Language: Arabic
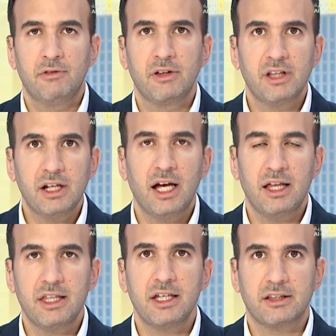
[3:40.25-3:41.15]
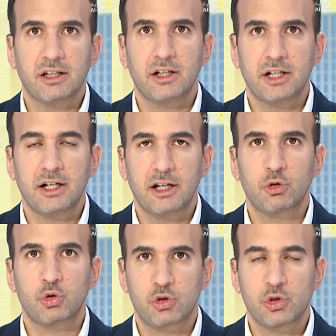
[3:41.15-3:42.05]
في ظل هذه التقارير
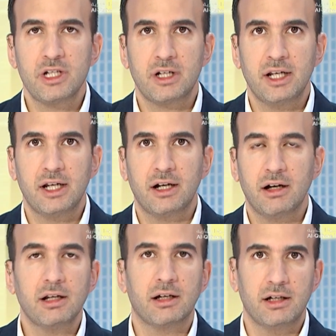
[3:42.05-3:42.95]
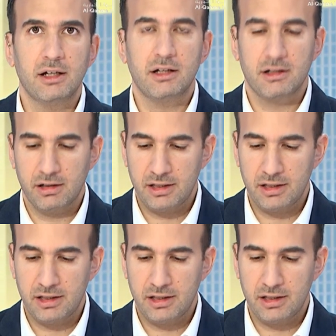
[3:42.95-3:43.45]
التي تشير إلى غلق آه،